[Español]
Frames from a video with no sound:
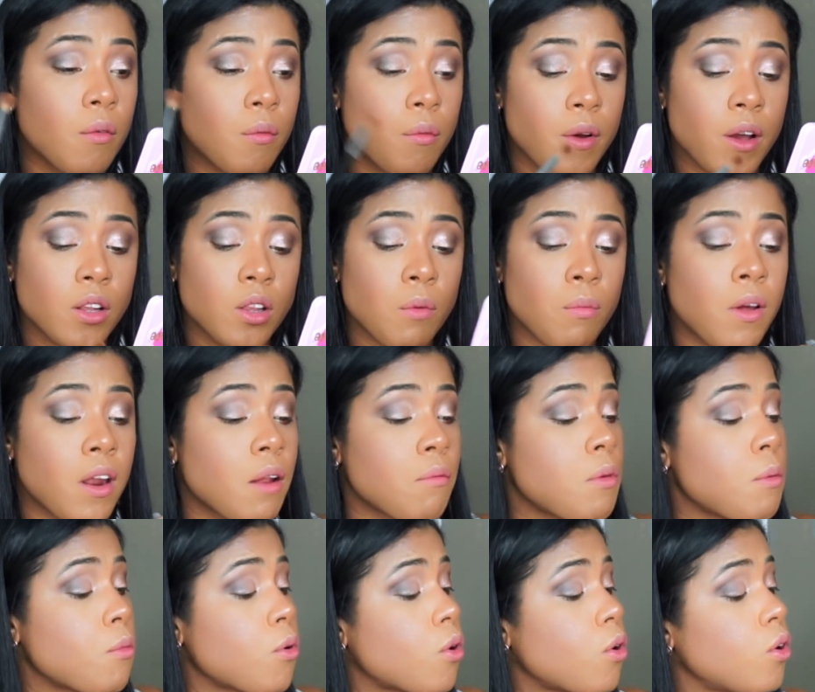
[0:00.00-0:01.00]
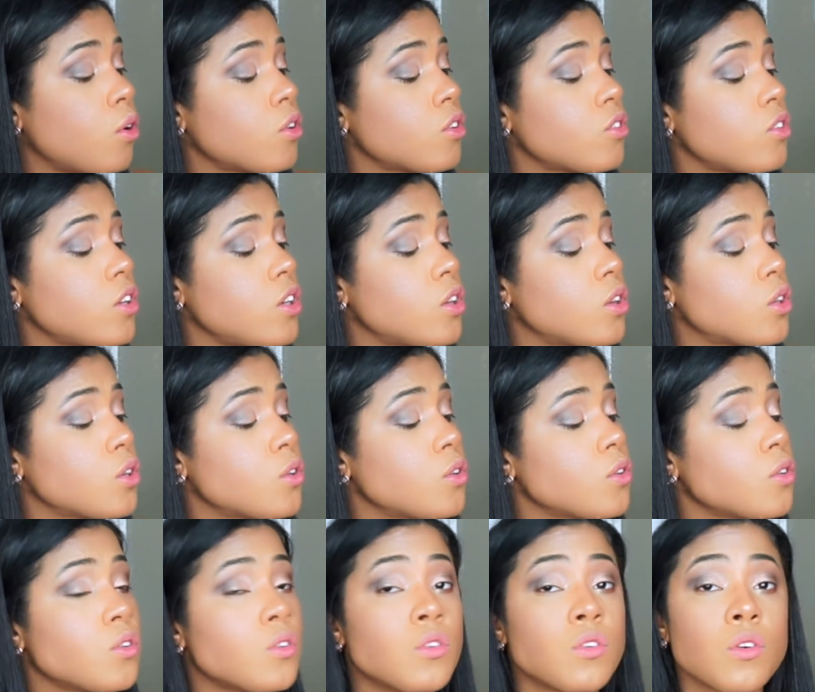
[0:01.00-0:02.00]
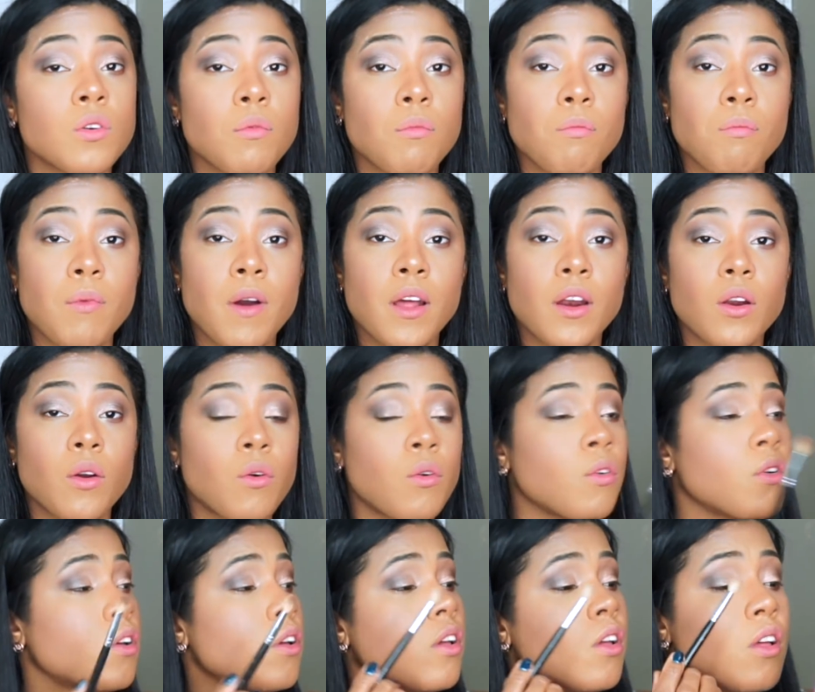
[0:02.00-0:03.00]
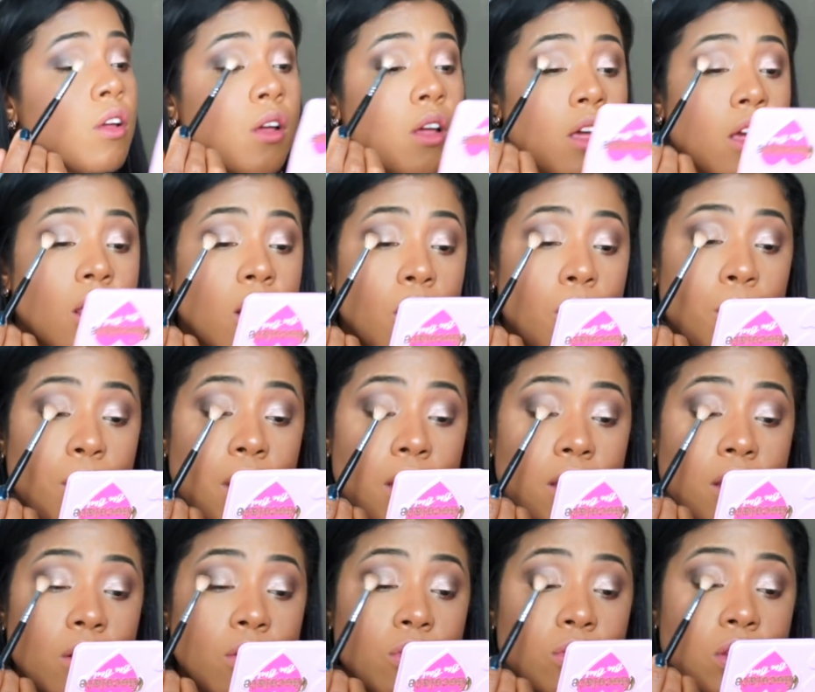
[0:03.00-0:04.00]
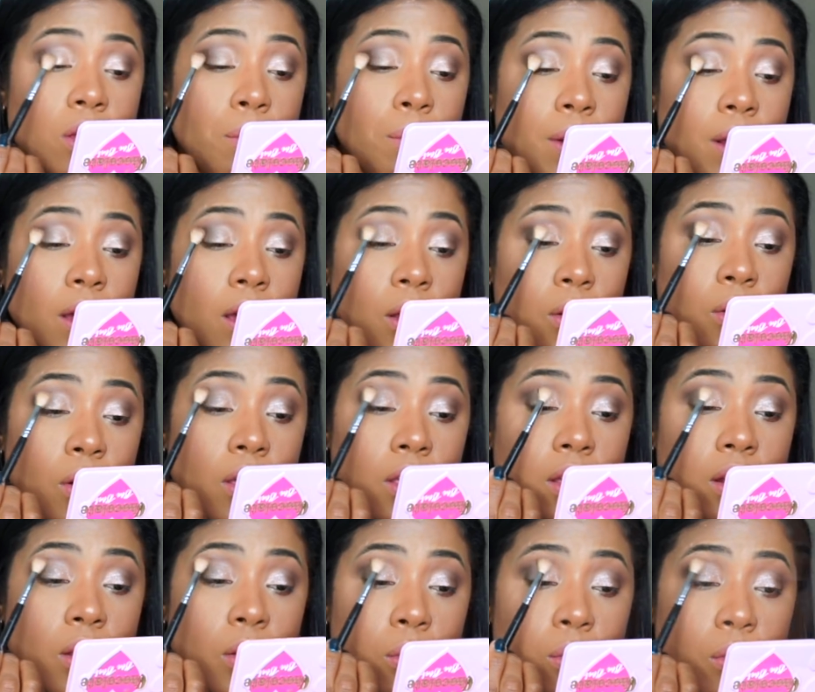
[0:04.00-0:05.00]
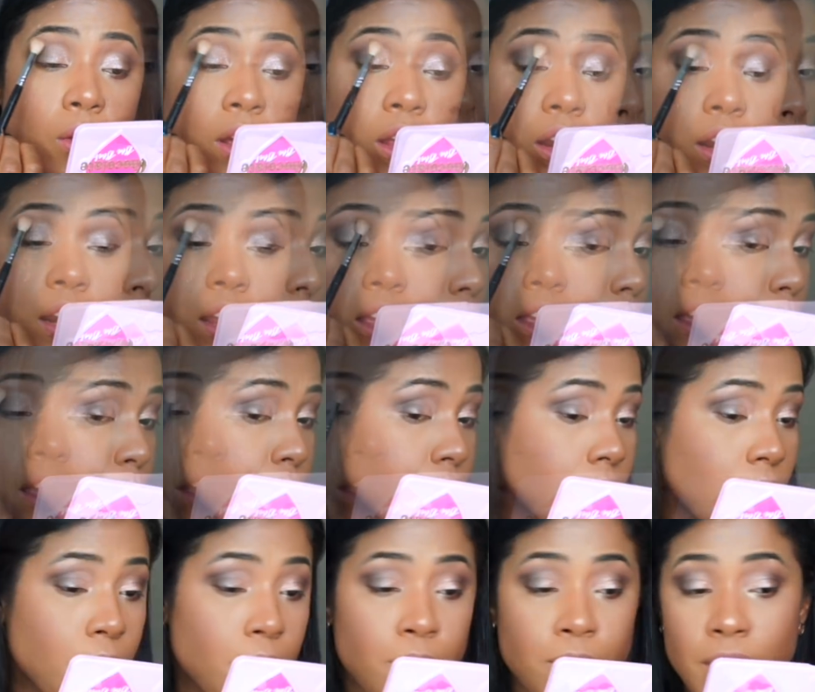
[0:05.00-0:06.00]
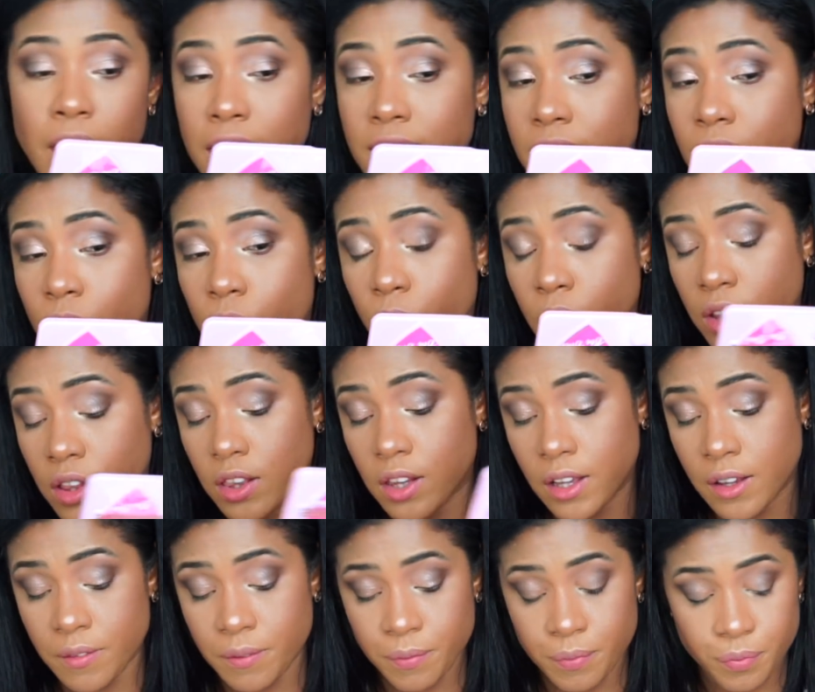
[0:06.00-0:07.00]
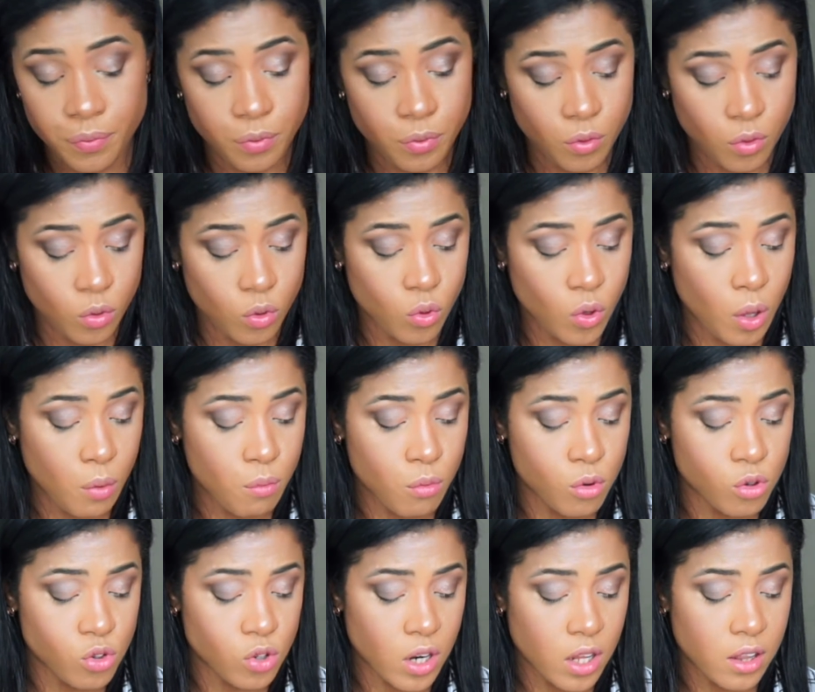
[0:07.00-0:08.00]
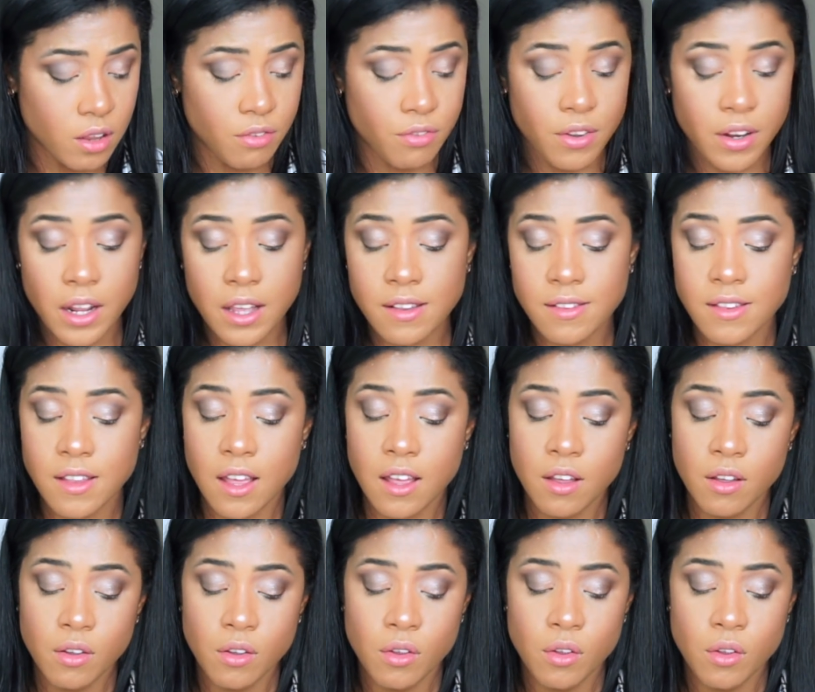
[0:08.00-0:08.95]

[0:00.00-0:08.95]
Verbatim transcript: Voy a tomar el mismo colorcito marrón y lo voy a delucir para que no quede ninguna raya. Pueden darse cuenta, no hay mucho la diferencia.